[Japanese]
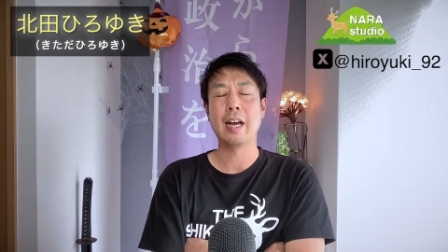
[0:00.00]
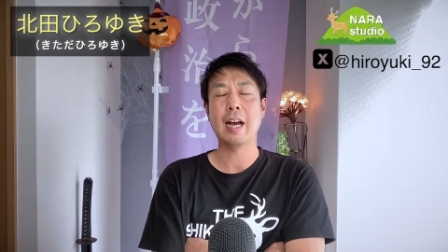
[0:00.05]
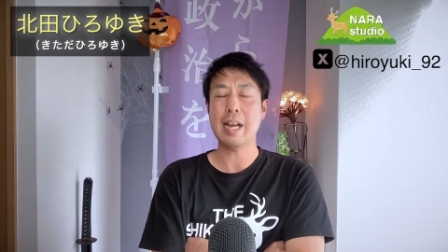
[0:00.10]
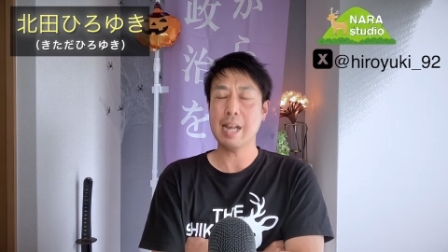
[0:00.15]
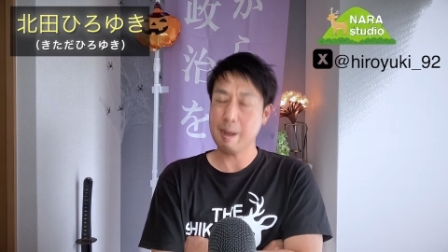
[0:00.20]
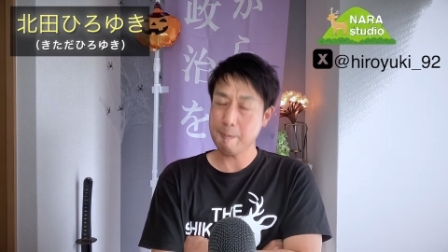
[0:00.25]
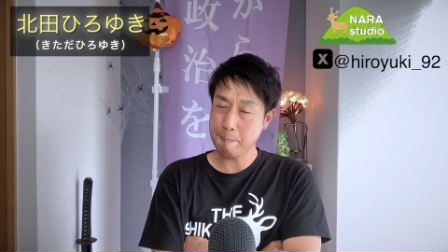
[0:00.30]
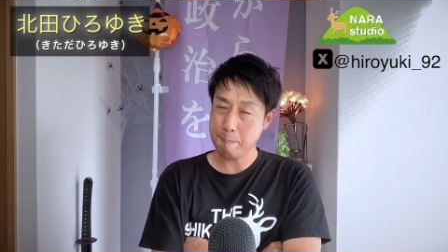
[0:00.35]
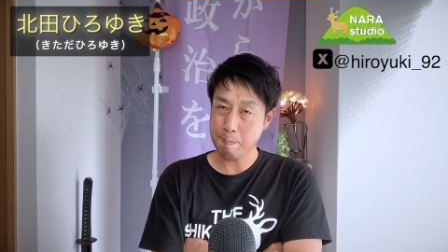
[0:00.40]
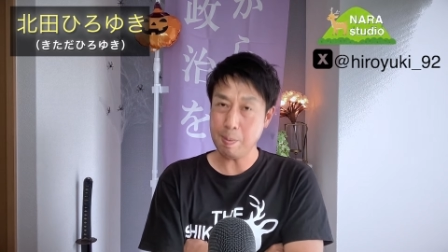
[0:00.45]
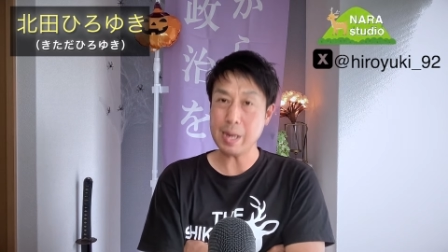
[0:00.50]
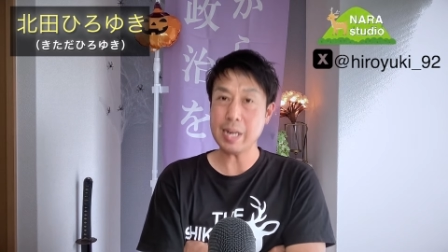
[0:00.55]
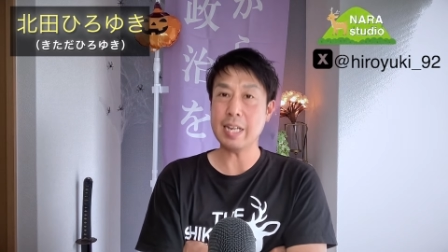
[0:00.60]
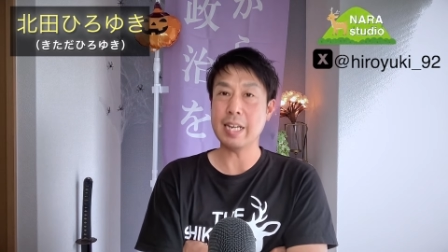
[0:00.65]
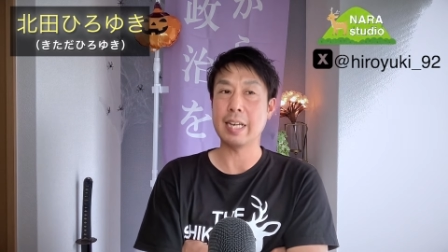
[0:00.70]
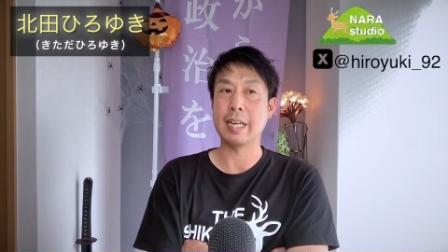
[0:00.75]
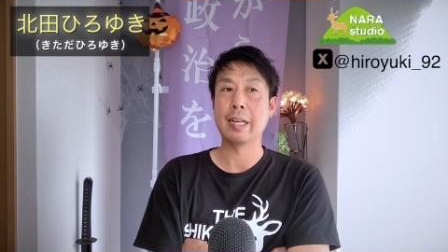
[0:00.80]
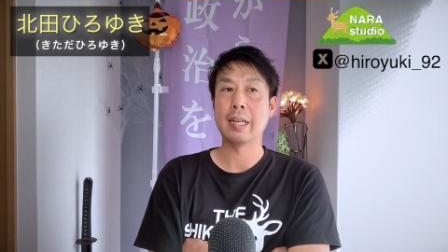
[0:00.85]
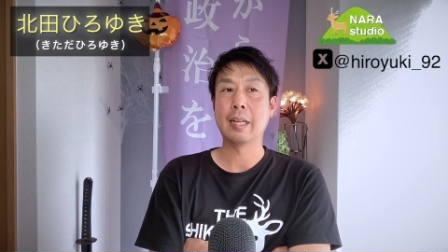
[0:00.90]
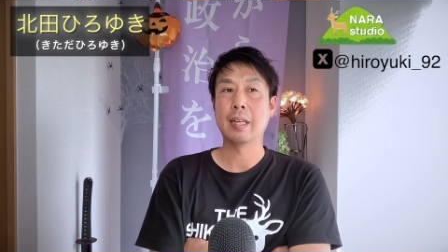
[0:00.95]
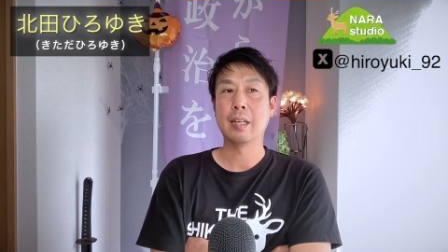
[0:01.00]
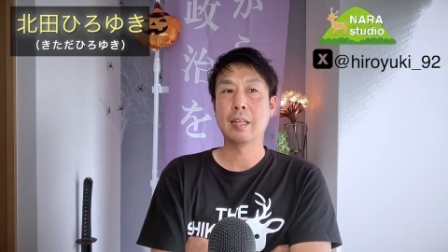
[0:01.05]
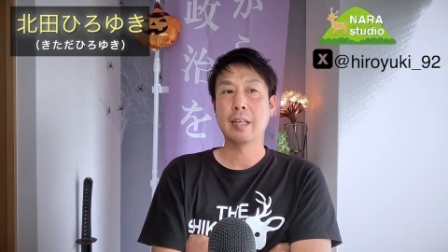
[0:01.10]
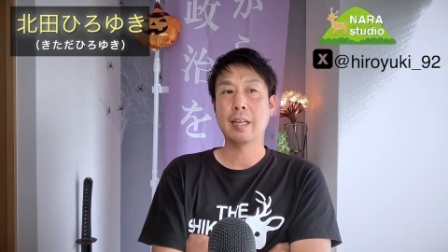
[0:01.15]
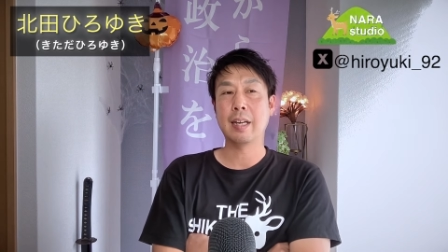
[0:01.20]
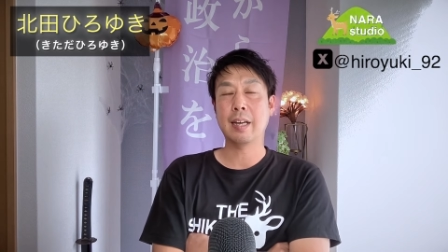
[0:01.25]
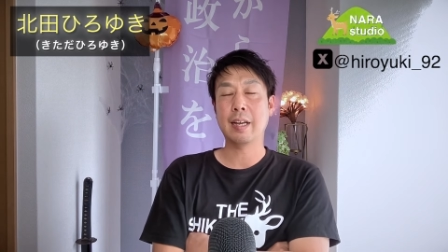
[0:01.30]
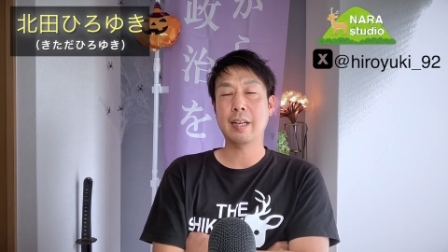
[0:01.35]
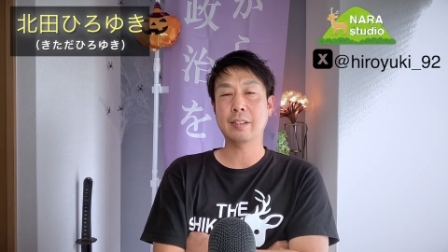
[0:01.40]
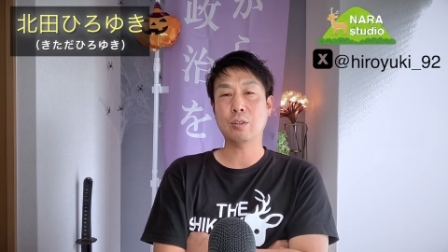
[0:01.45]
やっぱり、
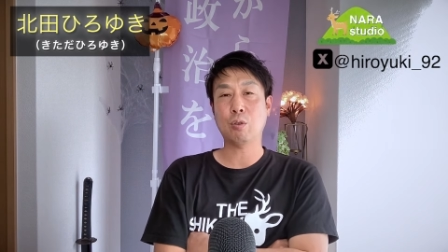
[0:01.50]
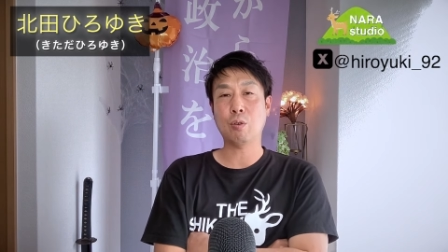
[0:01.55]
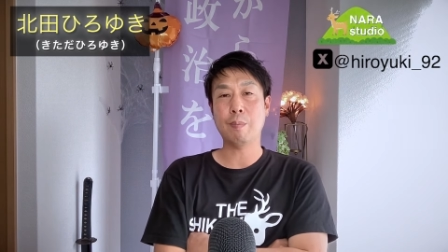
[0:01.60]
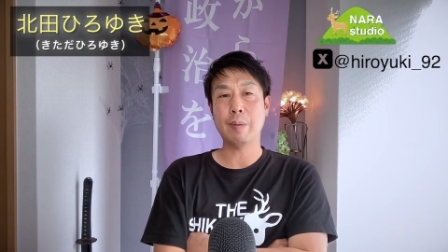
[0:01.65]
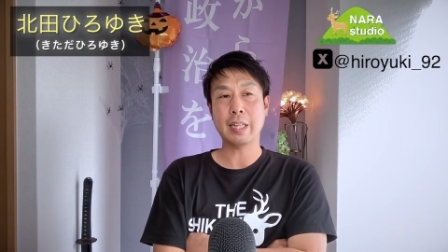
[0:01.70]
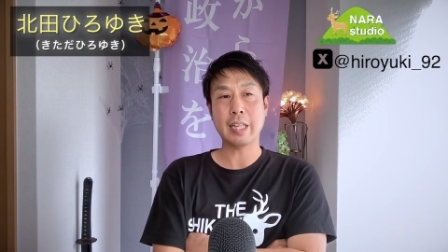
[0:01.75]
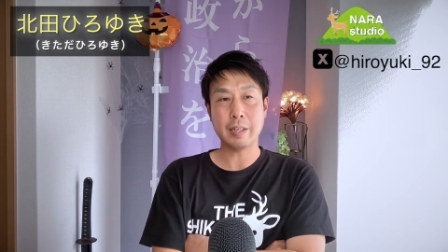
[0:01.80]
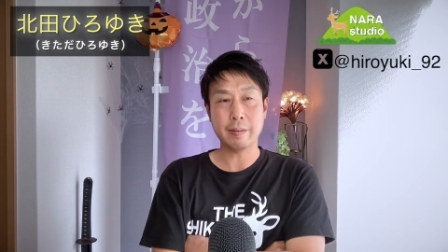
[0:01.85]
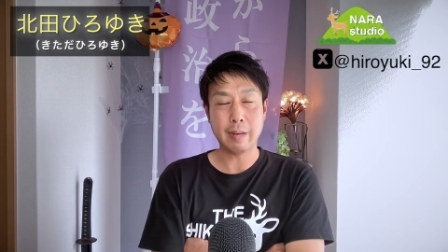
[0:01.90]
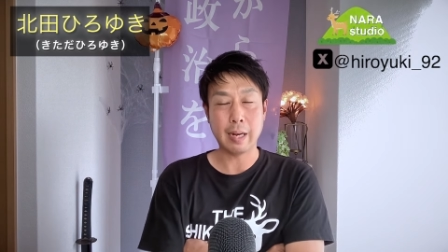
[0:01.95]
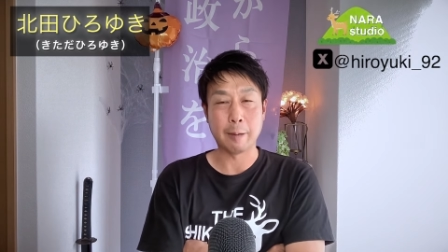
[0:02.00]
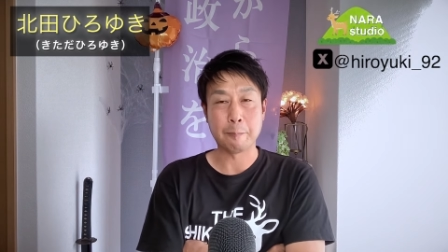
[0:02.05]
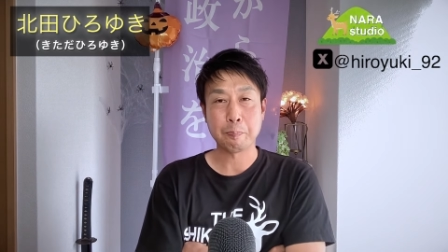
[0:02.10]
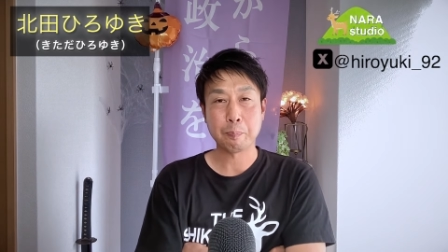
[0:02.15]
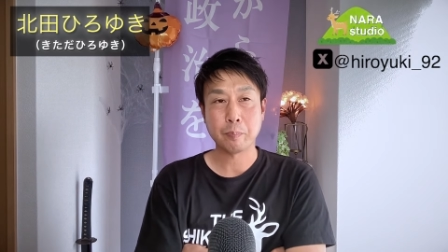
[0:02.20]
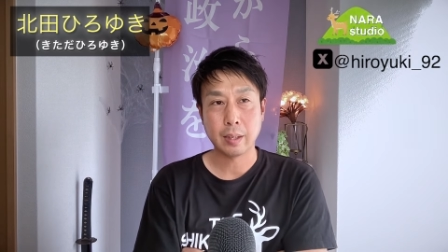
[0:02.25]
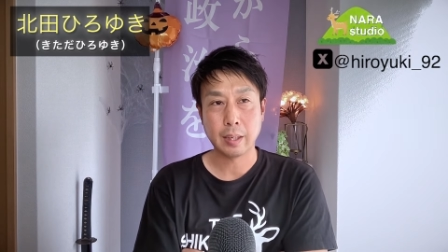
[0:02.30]
そこまでには、